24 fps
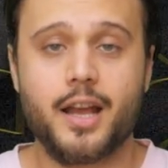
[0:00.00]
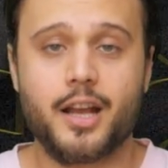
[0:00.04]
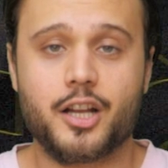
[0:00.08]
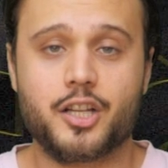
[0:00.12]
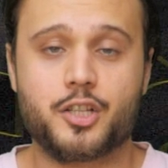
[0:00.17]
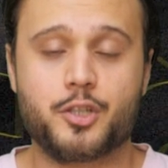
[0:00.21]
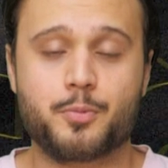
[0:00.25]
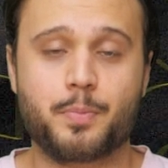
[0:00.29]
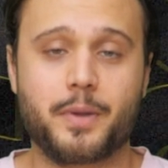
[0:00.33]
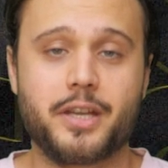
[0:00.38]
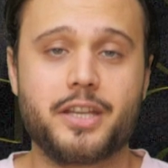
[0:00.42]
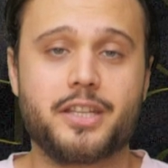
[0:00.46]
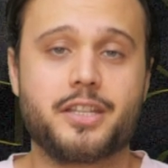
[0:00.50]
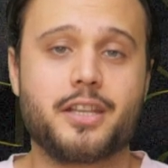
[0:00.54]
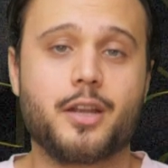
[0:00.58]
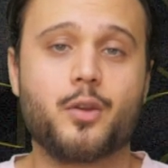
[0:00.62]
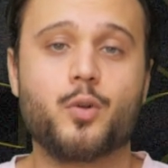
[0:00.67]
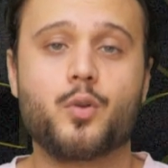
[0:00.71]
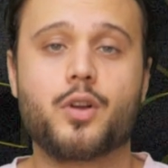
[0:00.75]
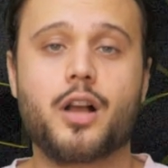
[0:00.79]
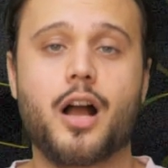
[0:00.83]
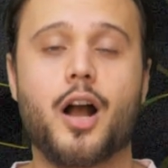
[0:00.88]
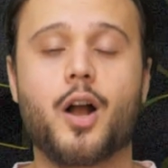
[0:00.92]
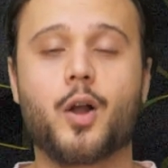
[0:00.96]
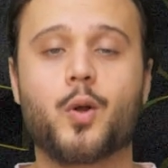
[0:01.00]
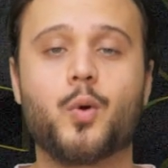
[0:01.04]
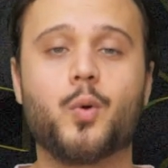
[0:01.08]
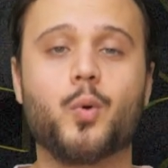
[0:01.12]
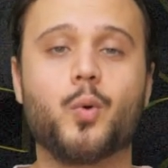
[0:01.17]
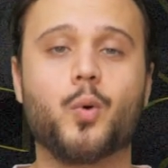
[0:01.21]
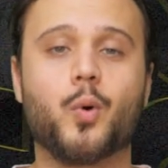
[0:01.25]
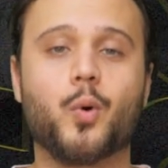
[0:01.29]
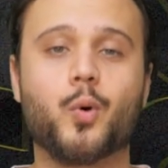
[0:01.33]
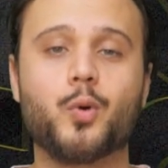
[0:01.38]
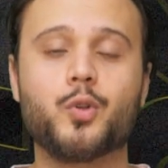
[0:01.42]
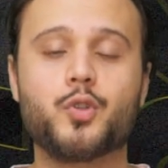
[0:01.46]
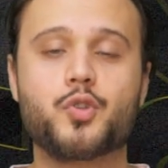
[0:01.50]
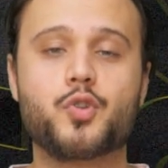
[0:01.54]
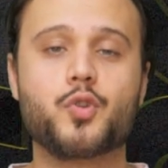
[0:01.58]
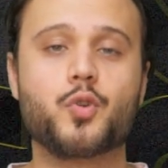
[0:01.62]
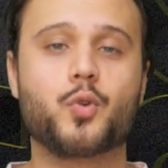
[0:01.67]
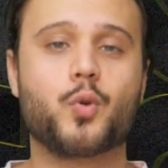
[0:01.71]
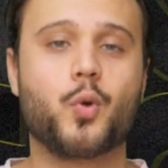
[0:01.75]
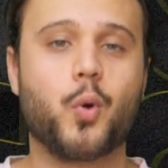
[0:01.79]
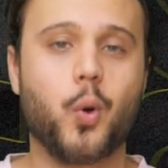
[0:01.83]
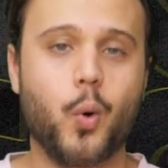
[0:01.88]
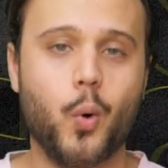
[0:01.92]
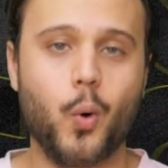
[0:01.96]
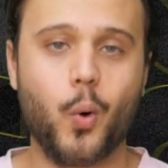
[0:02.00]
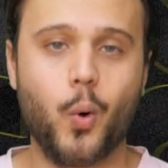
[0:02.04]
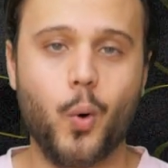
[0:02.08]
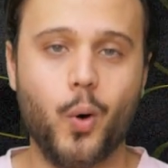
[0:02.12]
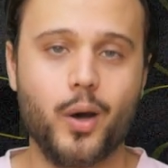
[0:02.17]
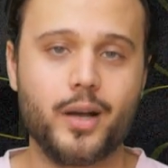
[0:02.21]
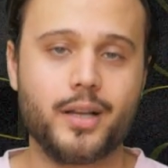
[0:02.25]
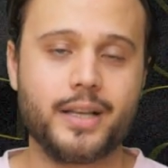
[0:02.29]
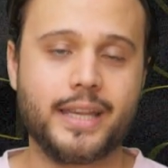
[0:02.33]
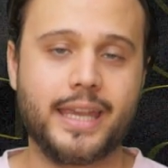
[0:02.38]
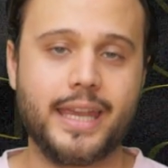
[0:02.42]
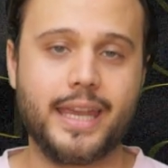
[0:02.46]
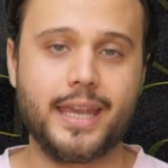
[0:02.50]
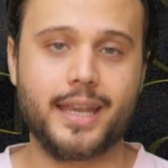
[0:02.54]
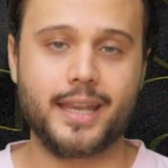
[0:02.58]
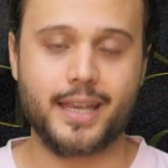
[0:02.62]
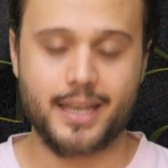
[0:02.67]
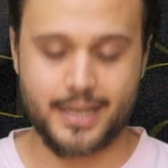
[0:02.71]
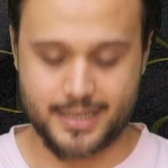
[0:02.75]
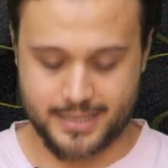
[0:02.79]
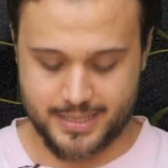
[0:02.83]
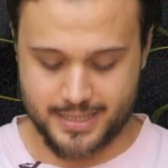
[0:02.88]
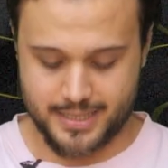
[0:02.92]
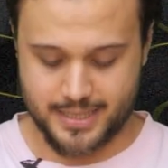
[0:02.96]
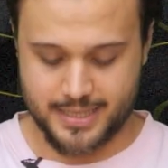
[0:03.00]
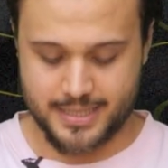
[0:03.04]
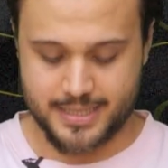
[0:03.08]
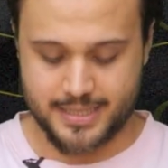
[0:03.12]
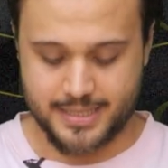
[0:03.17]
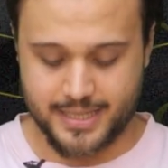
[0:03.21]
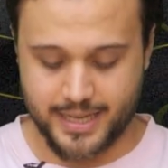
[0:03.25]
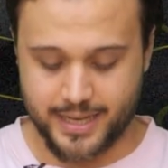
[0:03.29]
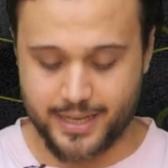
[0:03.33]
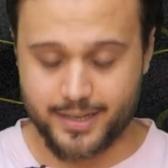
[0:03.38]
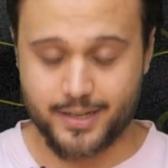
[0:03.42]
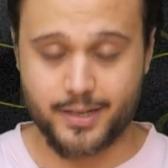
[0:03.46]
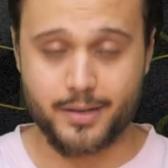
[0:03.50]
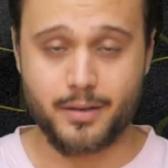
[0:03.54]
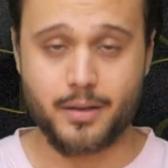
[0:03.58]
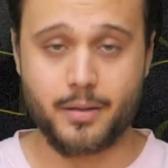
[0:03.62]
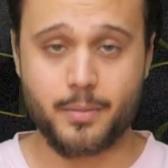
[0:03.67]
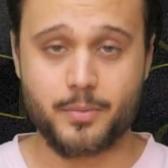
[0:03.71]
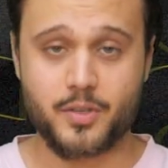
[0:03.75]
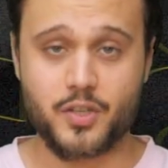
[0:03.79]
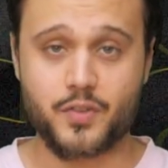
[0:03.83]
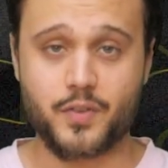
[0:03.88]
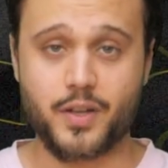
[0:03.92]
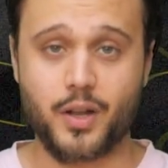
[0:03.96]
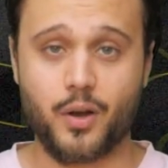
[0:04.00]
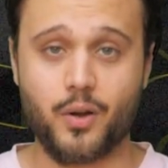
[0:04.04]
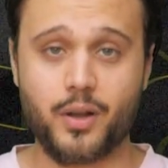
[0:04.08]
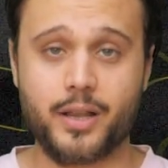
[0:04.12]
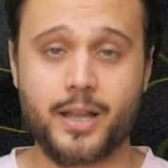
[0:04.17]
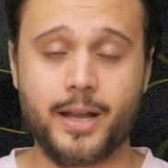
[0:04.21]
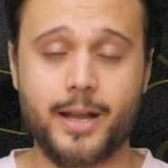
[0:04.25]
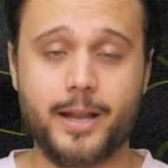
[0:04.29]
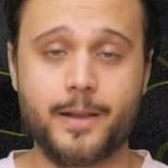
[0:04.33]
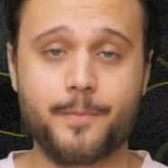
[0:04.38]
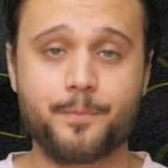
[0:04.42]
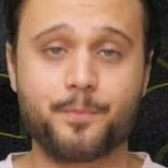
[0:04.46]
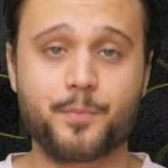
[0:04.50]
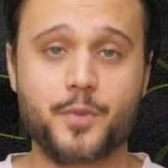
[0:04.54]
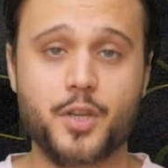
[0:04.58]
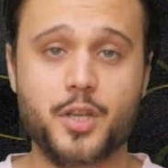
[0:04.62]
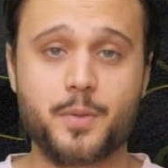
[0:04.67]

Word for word: sprich Lukaku und Co. gegen die Dänen. Das wird auch geil.